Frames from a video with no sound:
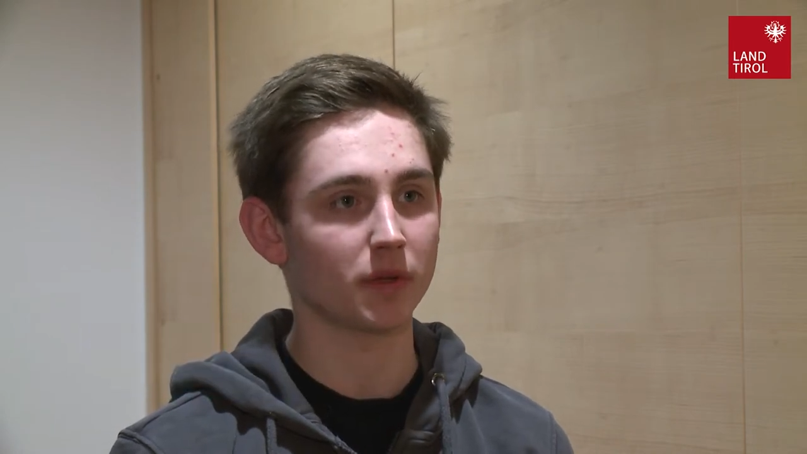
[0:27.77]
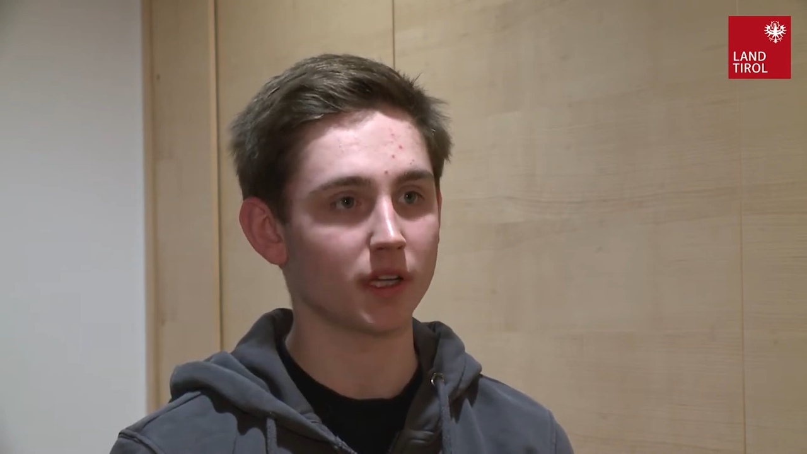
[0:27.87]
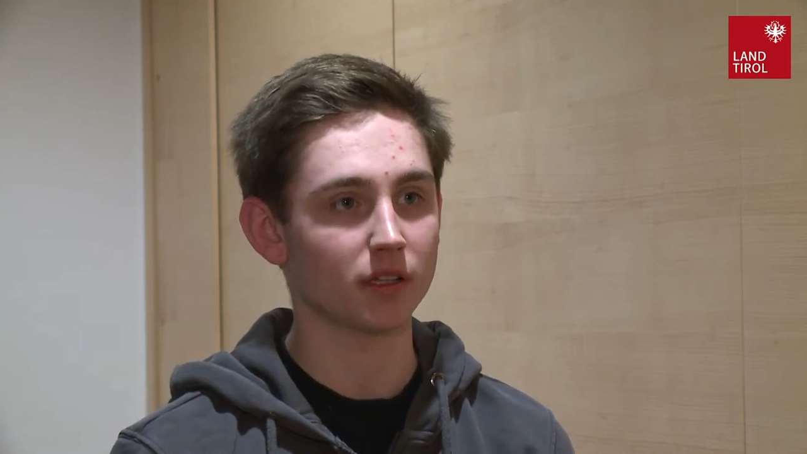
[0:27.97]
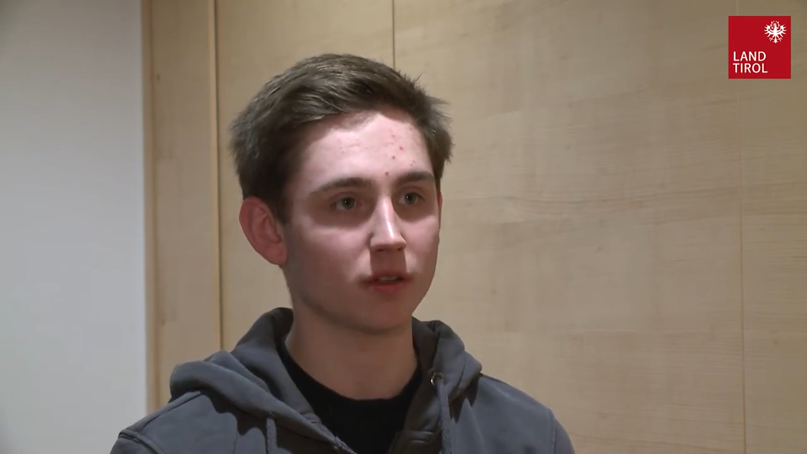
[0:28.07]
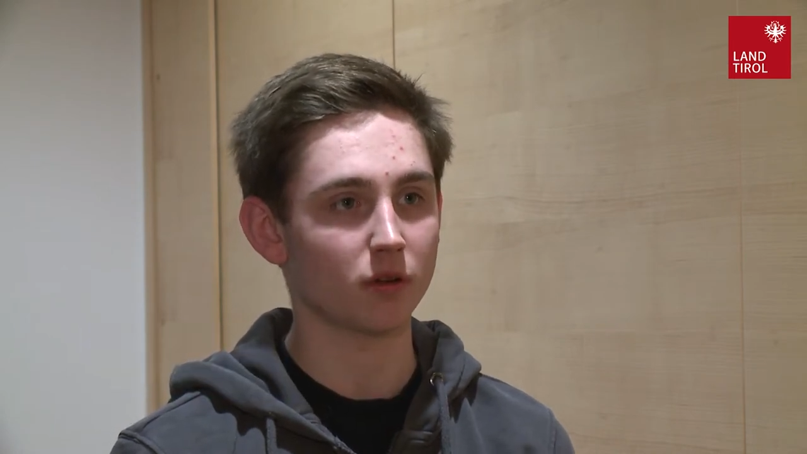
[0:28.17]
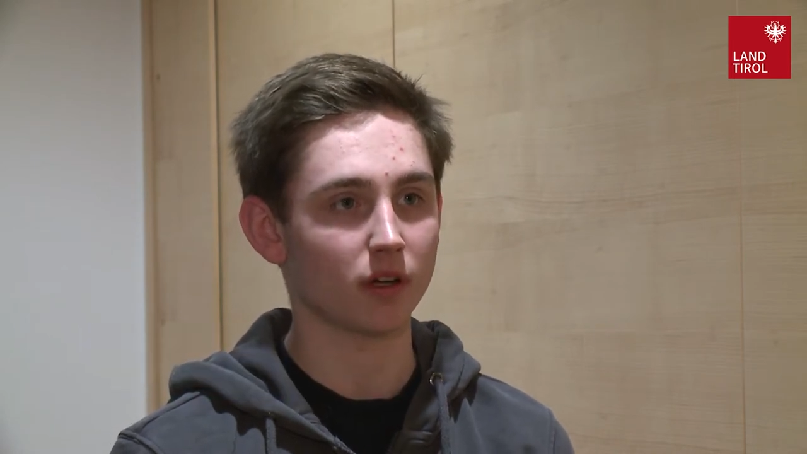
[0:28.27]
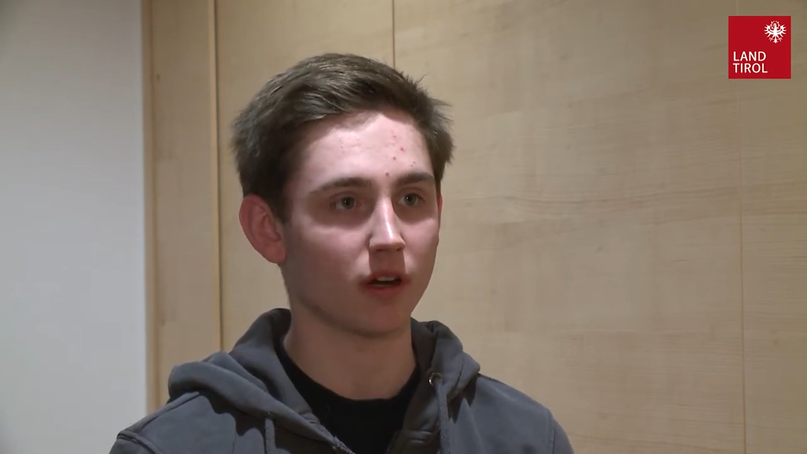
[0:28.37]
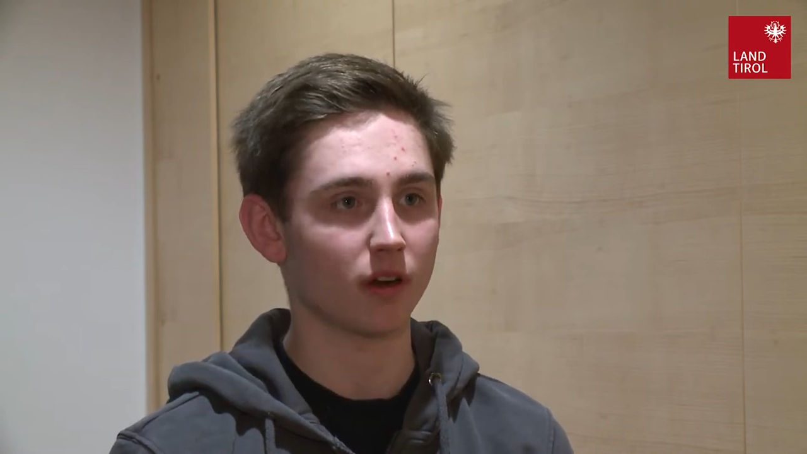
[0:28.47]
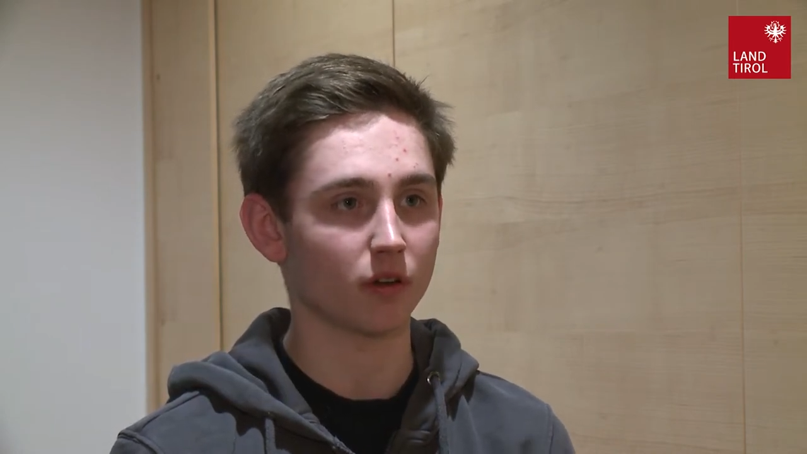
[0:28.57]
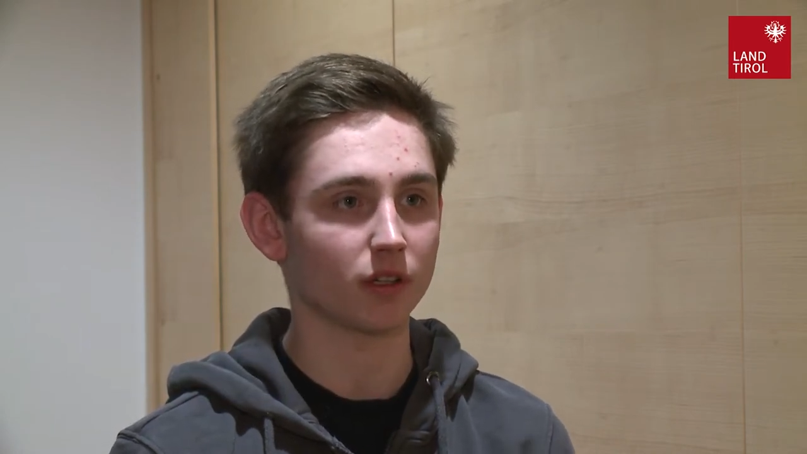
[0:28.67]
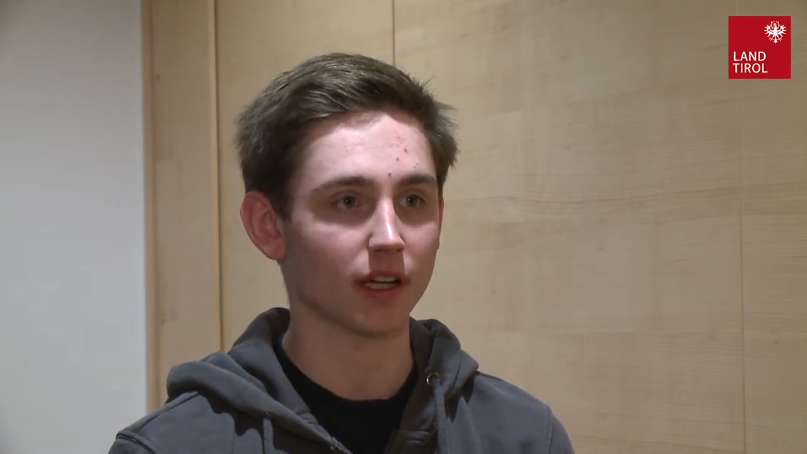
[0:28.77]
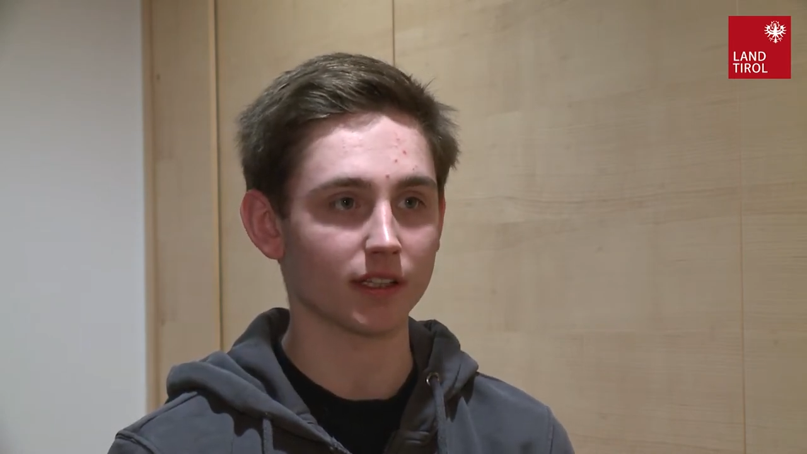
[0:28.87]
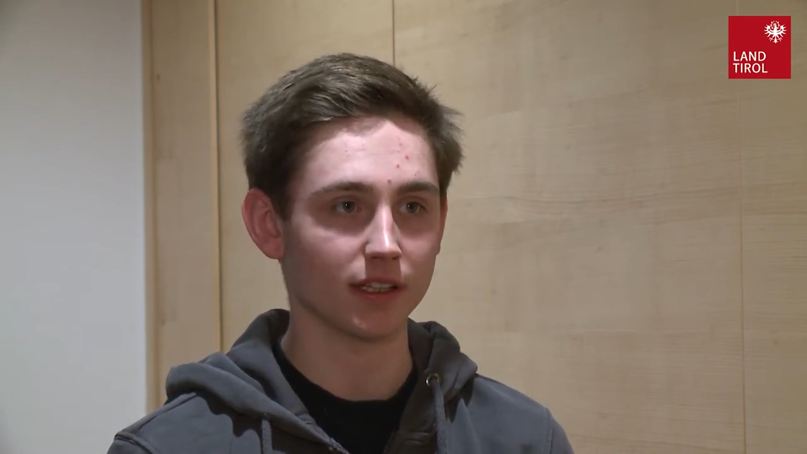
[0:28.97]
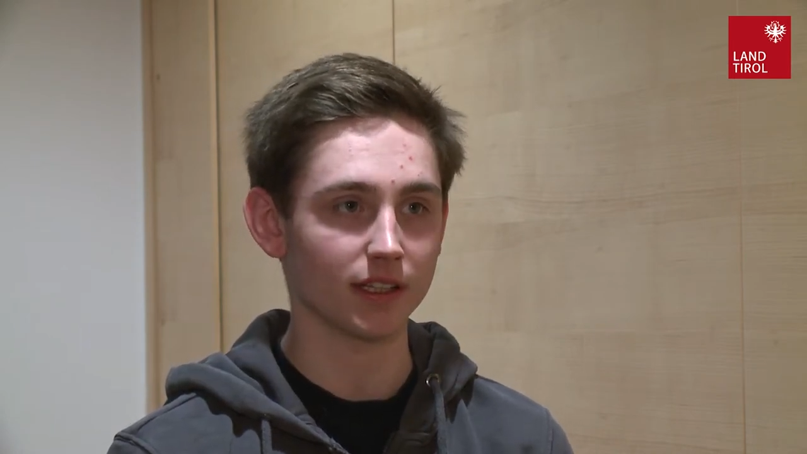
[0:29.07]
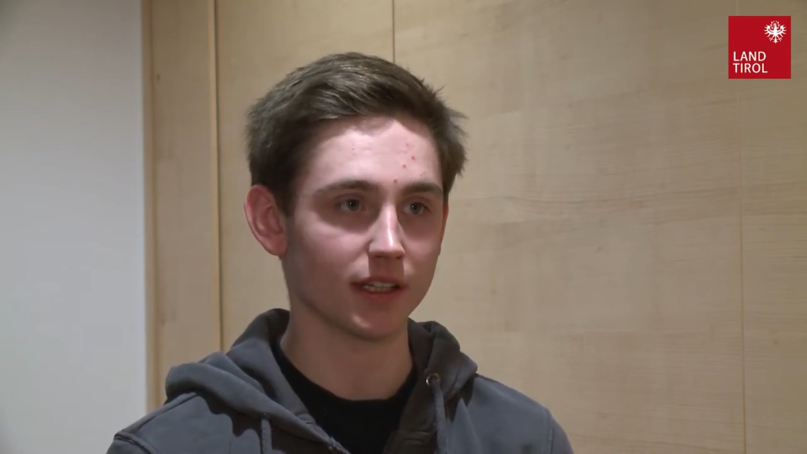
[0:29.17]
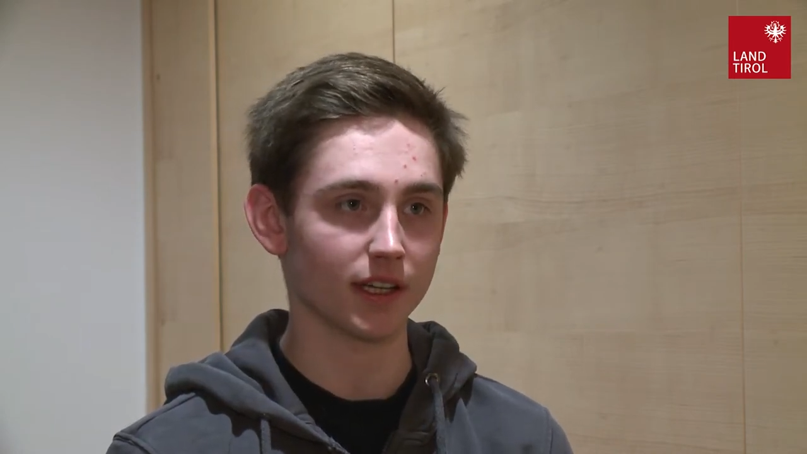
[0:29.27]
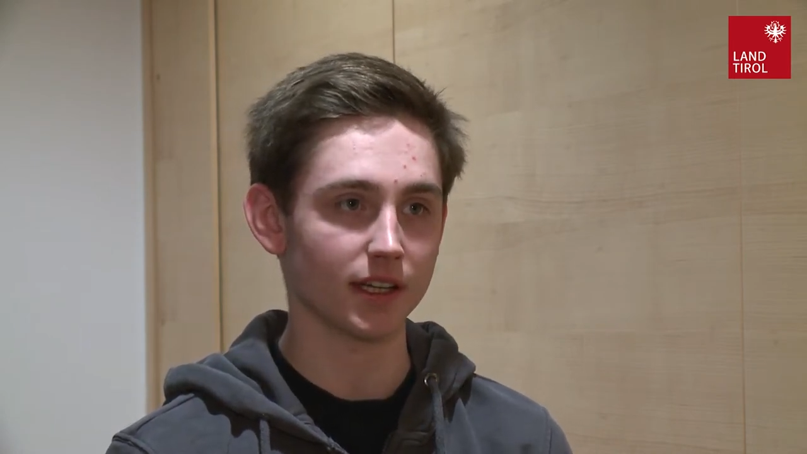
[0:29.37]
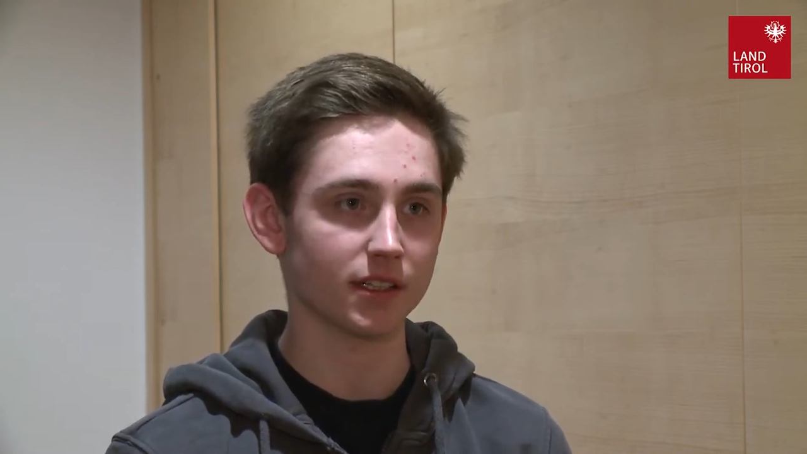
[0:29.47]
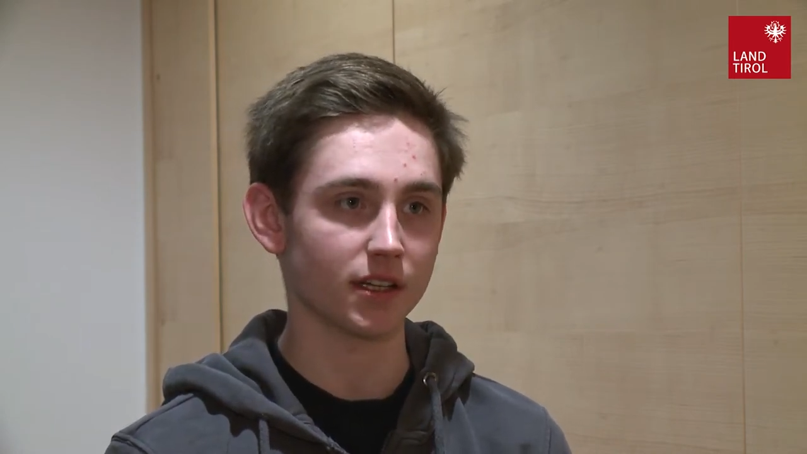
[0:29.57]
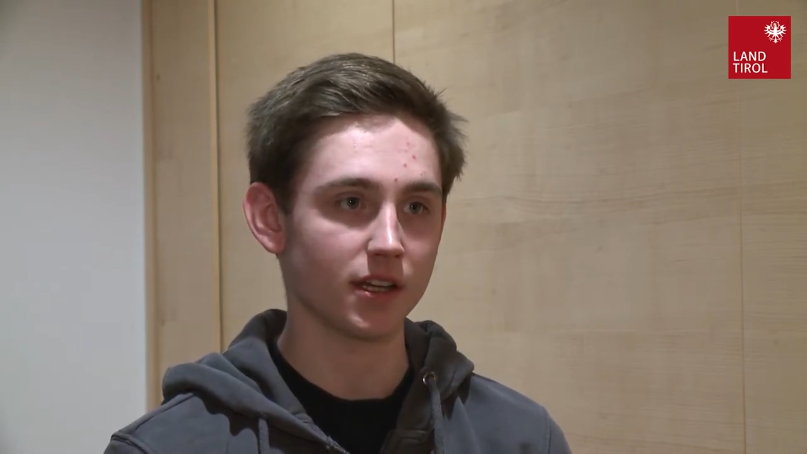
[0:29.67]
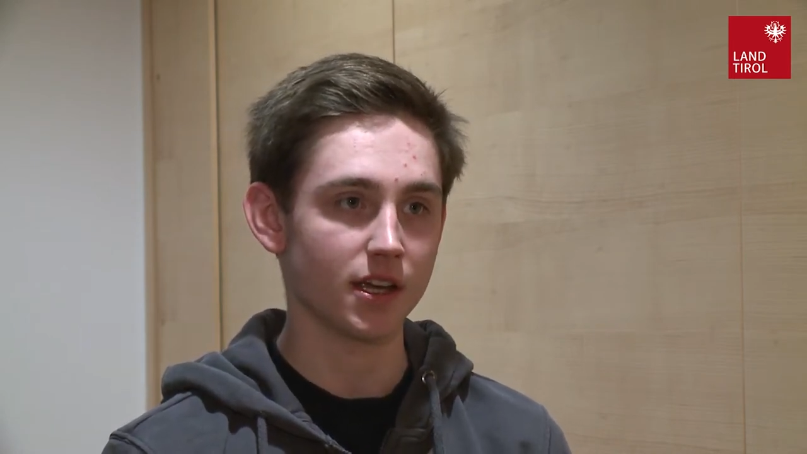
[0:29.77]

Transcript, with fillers: jeden Tag eine andere Tätigkeit.